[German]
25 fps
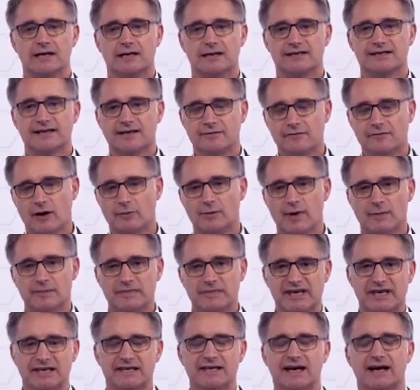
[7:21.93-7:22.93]
sind wir auch beim
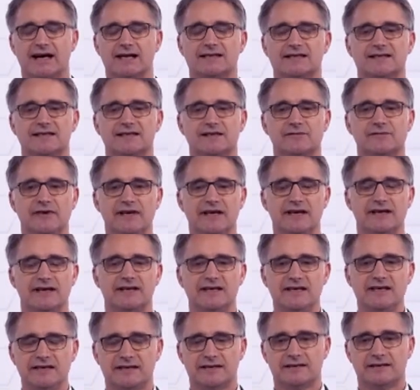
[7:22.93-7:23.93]
digitalen Zwilling
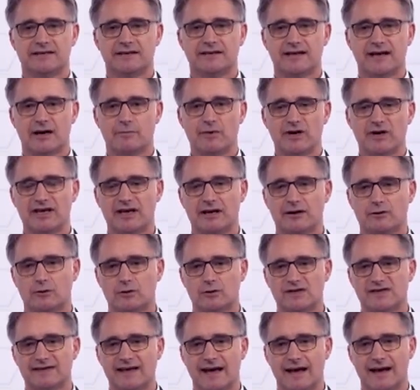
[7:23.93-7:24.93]
nicht. Denn damit er
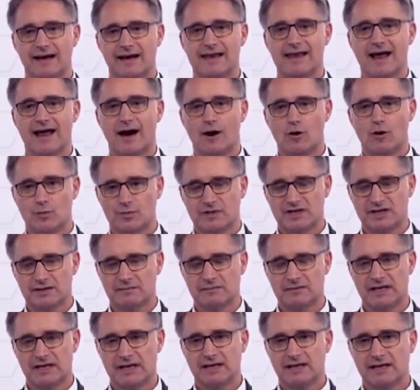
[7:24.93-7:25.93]
uns erlaubt,
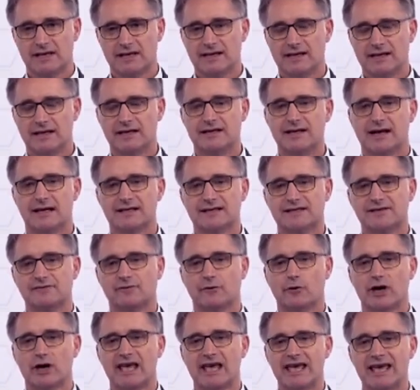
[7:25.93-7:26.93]
ihn als
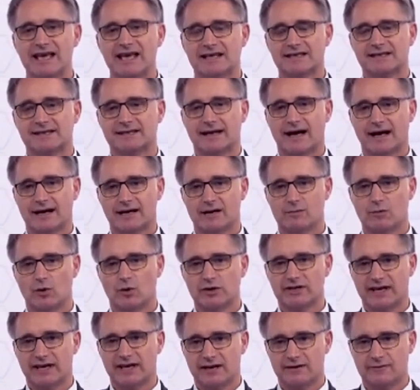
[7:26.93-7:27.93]

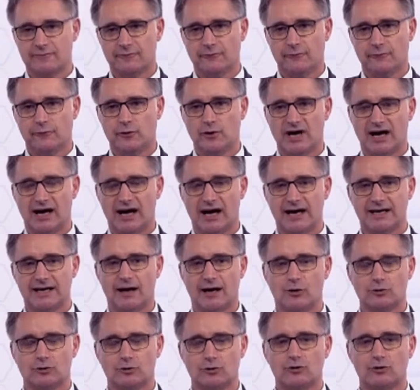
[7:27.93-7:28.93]
Vorhersagemodell für ein
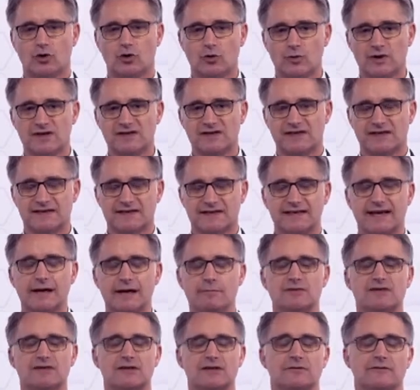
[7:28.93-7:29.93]
autonomes
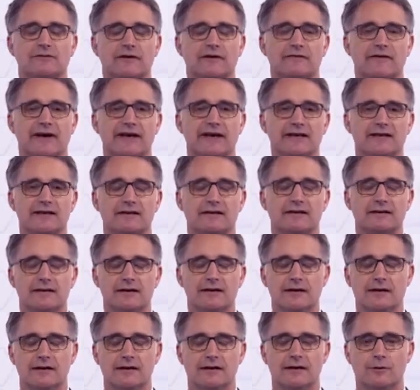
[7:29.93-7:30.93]
System zu verwenden
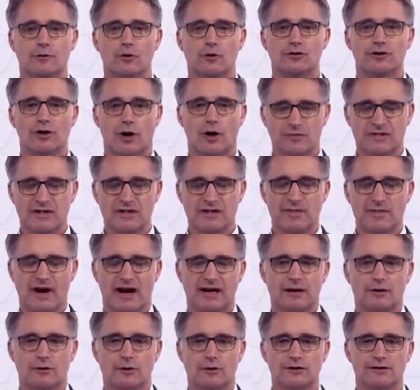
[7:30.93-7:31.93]
und
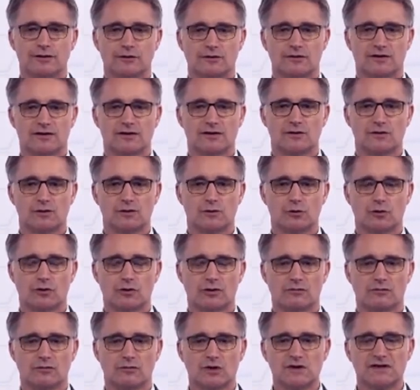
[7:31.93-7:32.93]
optimale Lösungen zu
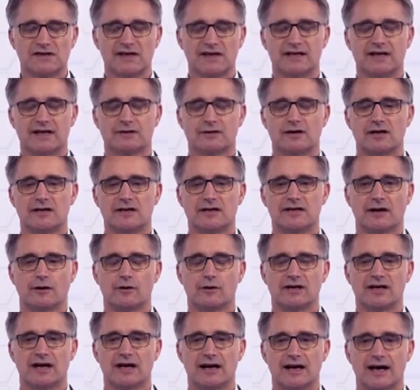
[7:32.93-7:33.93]
suchen, muss er natürlich
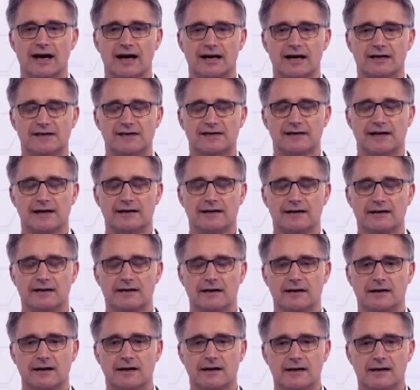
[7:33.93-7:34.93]
auch in der Lage sein,
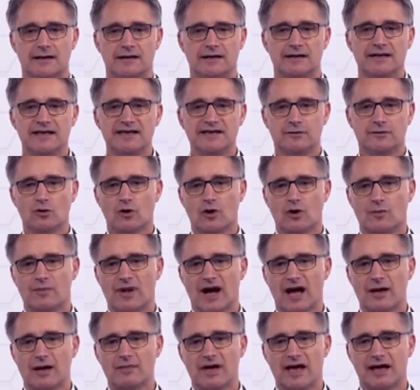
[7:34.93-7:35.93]
nicht nur
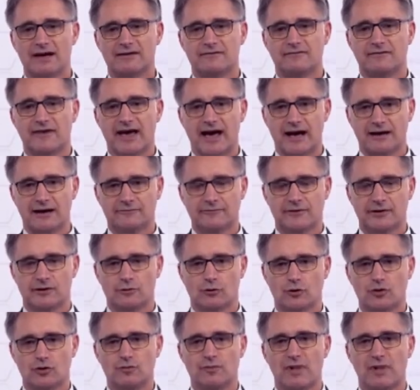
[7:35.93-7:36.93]
beim Entwerfen
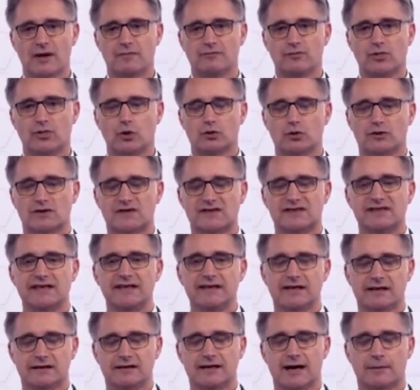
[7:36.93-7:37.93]
und beim
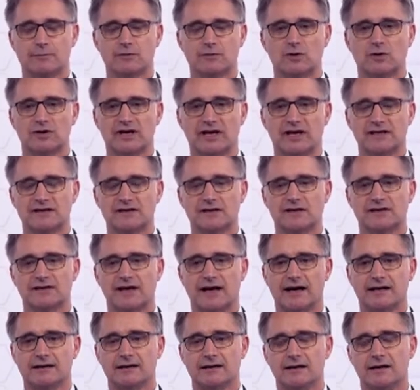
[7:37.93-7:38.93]
Produzieren up-to-date zu
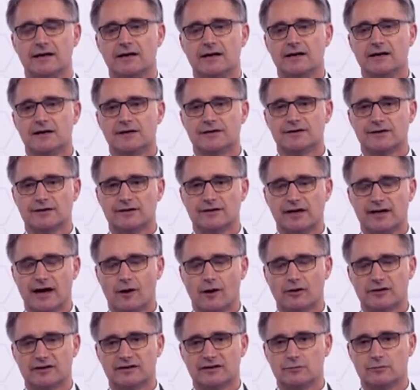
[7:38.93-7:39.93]
sein, sondern
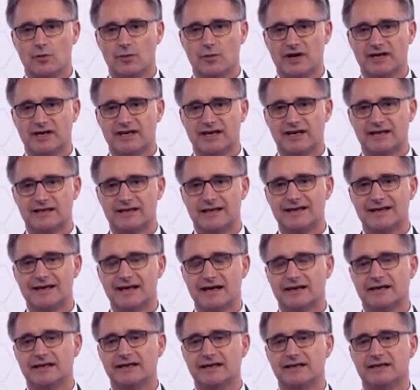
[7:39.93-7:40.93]
auch über den in
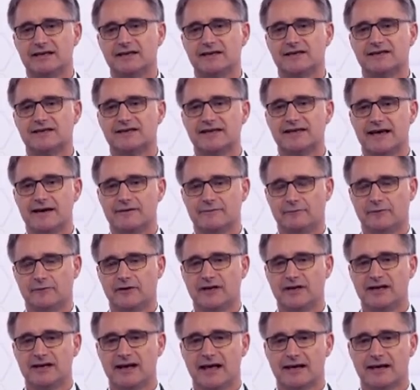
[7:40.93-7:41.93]
der Regel sehr
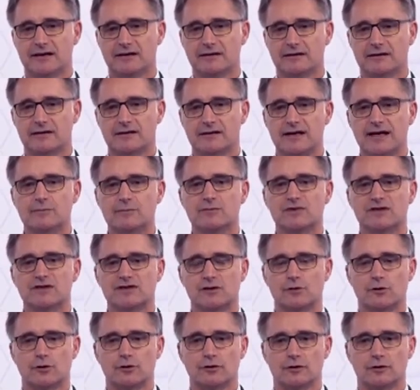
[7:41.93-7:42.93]
viel längeren
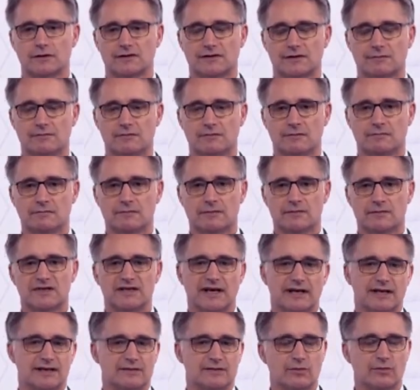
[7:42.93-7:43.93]
Lebenszyklus.
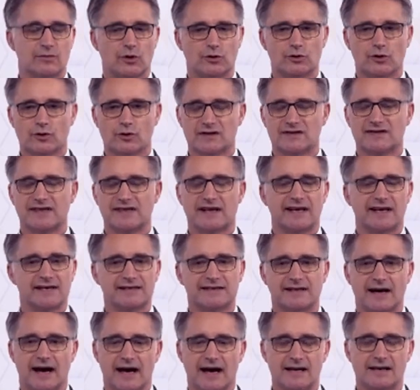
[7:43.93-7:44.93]
Sei das ein Produkt, sei
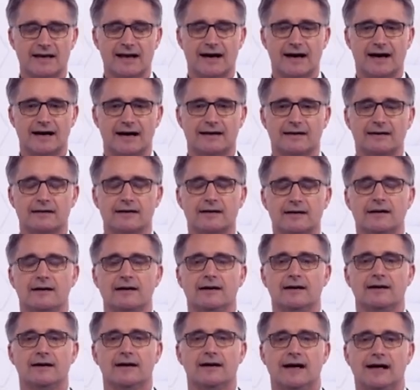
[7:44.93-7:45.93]
das eine Anlage,
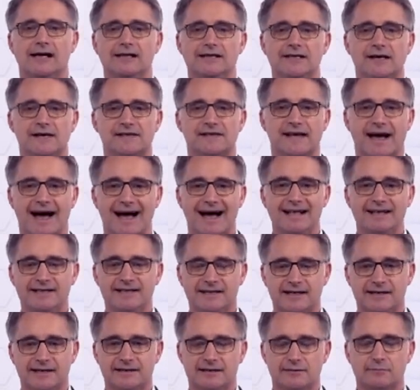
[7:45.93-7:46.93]
all das
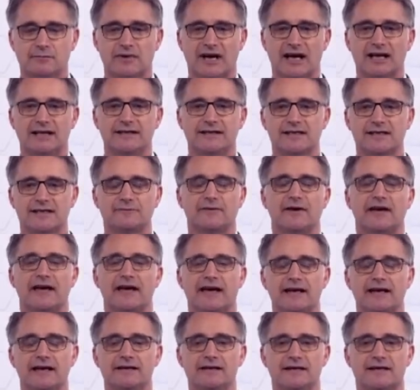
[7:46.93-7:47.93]
altert, all das
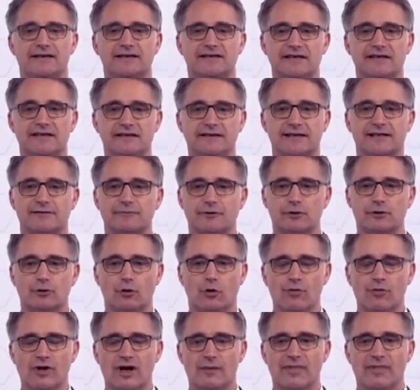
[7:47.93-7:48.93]
verändert sich, das wird
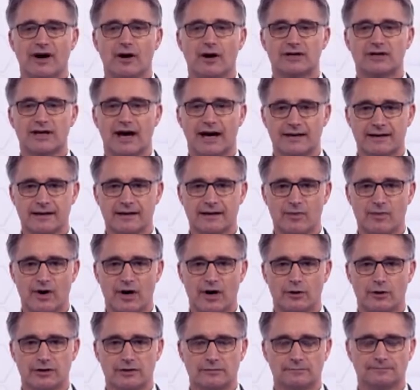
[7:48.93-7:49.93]
umgebaut,
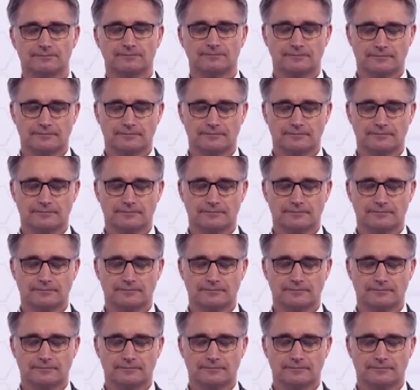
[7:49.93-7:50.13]
angebaut.